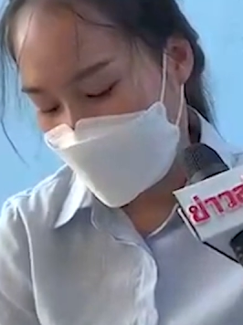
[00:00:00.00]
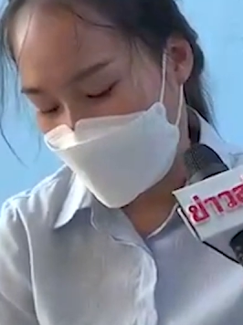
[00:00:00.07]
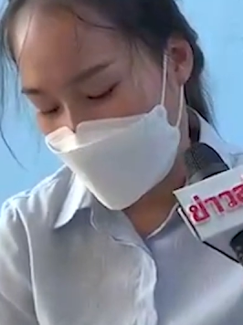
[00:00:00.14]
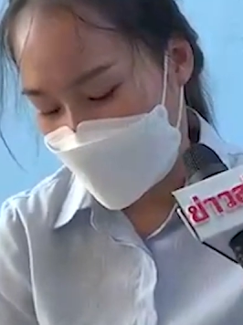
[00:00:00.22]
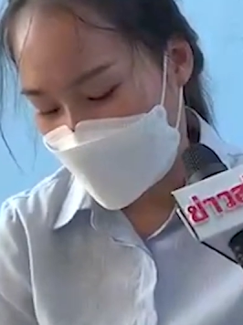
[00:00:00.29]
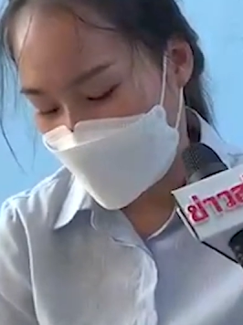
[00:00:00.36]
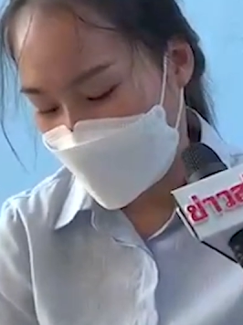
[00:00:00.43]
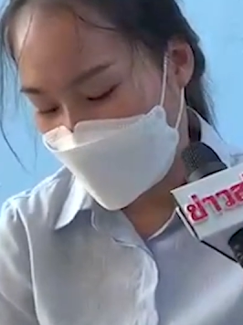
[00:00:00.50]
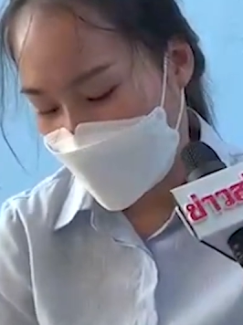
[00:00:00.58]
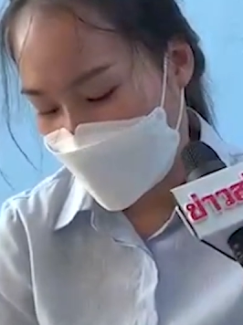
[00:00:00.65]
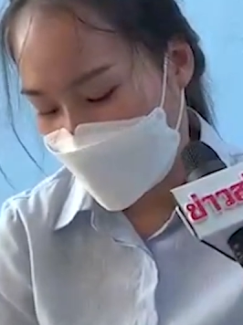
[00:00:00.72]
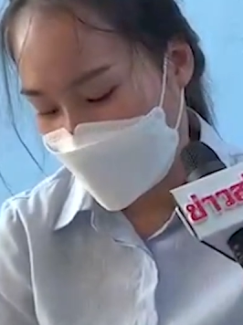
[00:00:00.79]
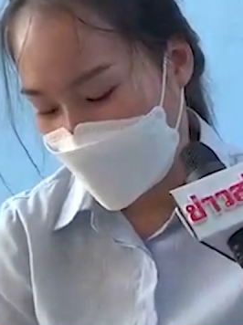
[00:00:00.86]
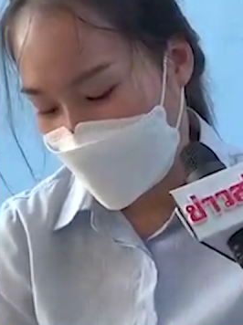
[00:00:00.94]
เปลี่ยนชื่อใหม่
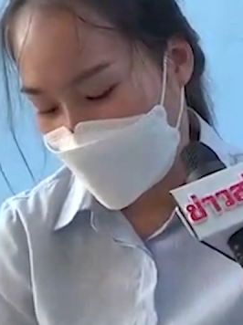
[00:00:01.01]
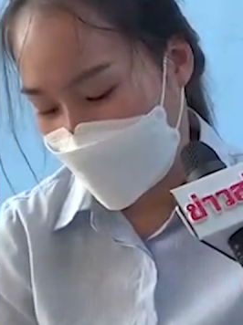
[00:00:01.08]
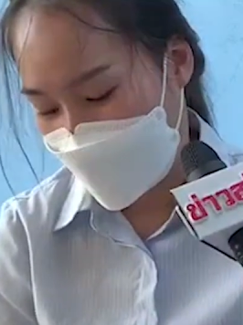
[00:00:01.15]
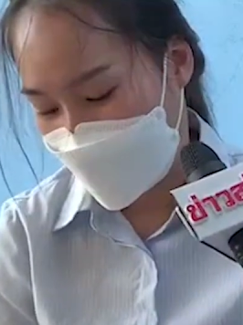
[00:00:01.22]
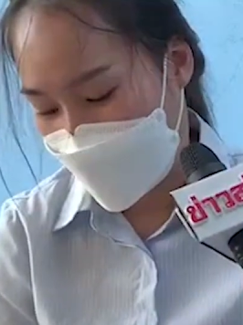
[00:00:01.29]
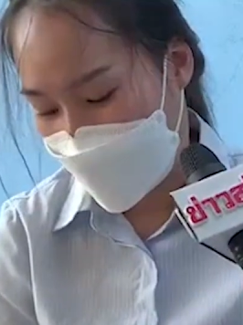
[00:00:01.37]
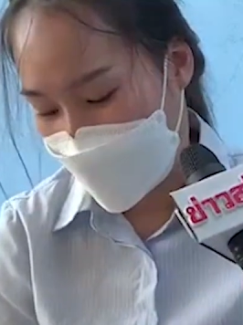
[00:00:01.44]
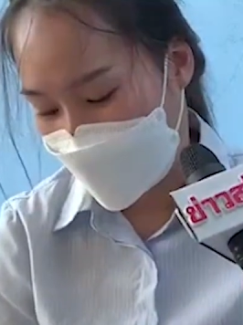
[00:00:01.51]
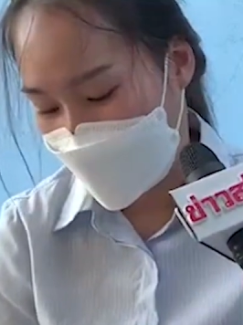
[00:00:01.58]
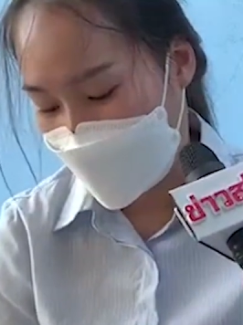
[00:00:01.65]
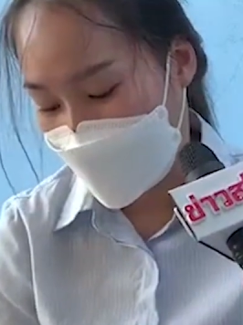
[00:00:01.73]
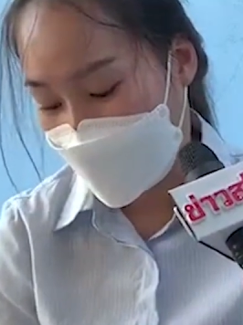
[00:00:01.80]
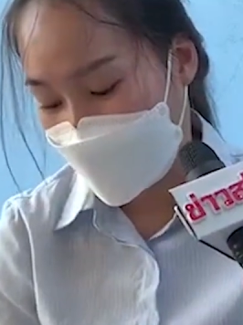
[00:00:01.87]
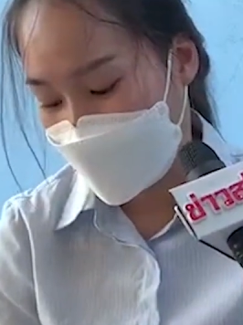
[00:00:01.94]
แล้วเป็นยังไงบ้างพี่
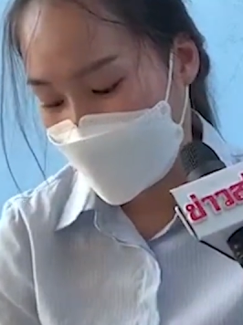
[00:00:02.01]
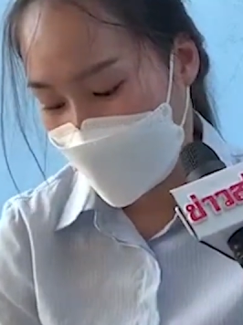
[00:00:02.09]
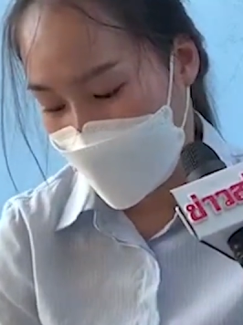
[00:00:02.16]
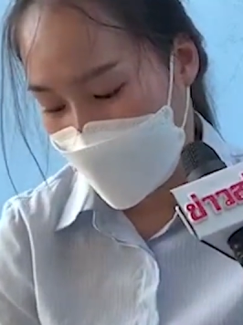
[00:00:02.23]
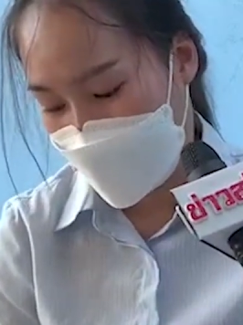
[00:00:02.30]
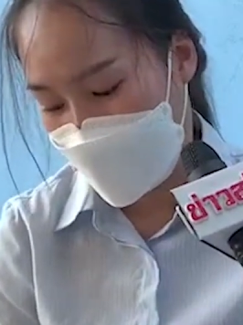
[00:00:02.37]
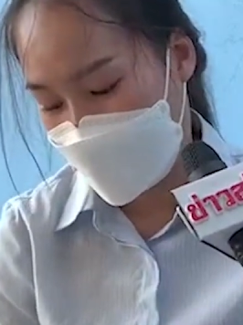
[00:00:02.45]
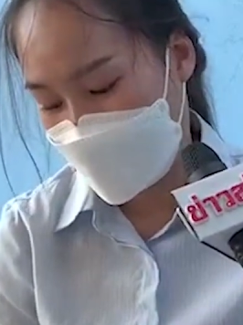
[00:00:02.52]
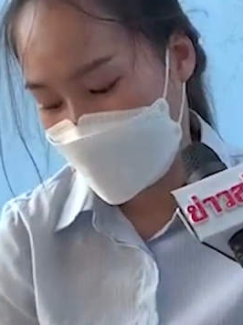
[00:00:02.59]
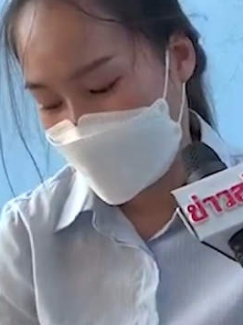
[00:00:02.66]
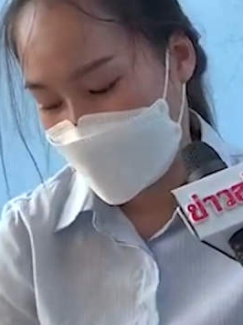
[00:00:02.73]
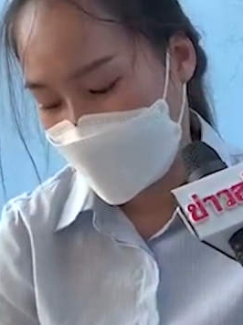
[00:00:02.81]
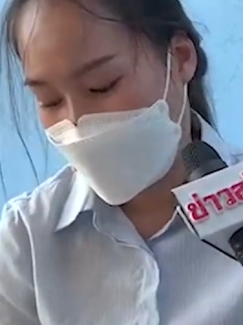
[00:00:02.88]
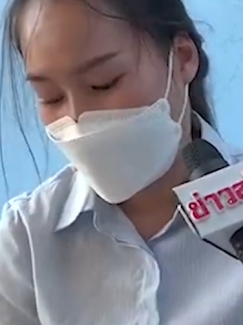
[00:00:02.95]
ดีขึ้นไหม
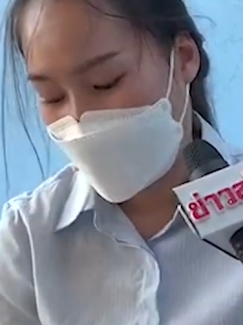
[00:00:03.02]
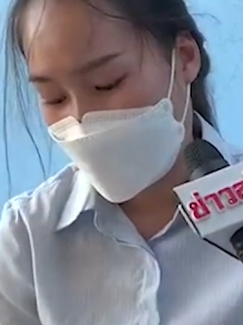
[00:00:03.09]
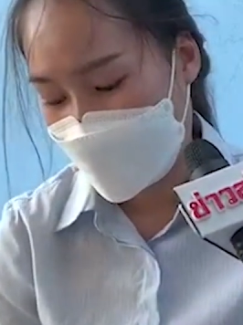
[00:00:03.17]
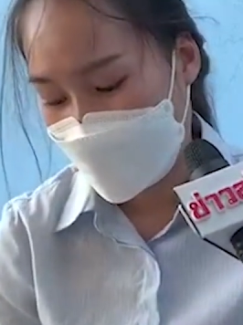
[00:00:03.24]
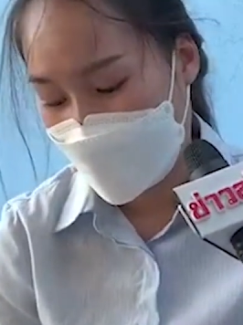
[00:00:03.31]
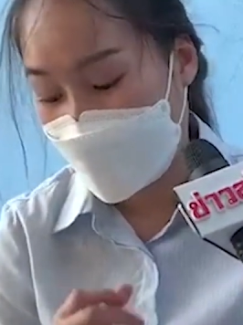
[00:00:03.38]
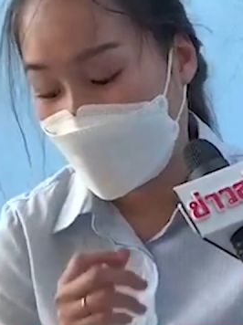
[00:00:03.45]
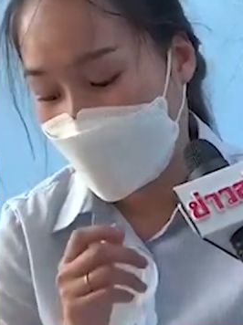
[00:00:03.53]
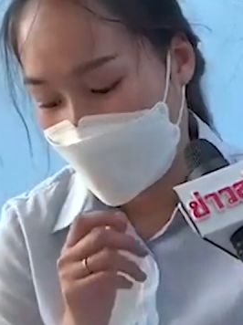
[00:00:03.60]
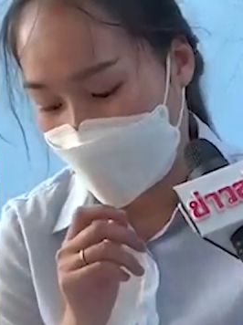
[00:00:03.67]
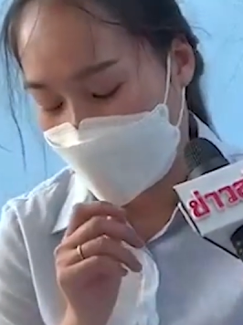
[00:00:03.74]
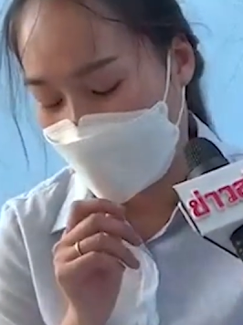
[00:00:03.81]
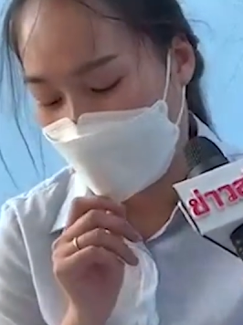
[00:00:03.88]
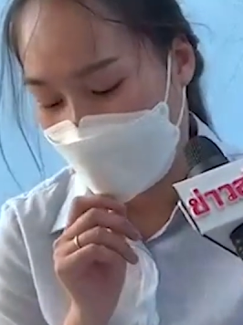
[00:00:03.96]
เพราะว่าพี่ก็อ
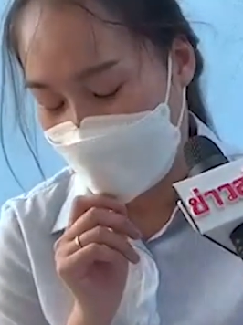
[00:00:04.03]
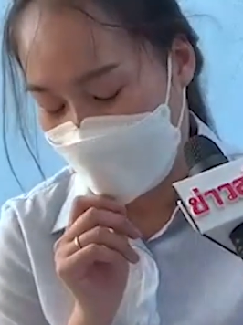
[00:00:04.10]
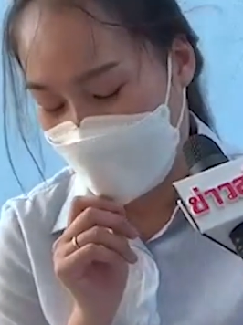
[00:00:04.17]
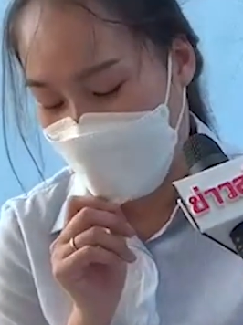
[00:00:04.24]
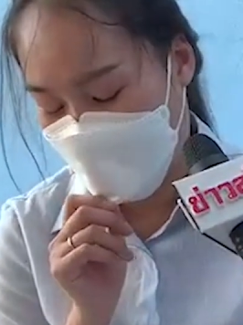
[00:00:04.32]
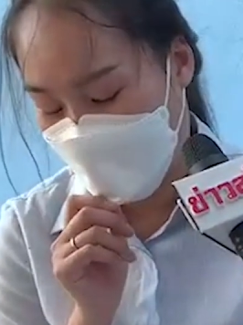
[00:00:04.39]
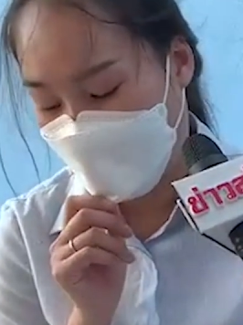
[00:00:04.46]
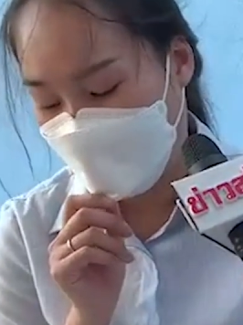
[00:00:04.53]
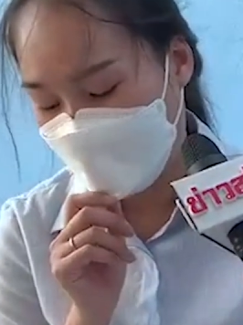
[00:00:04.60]
ย่าป่วยป่วยหนัก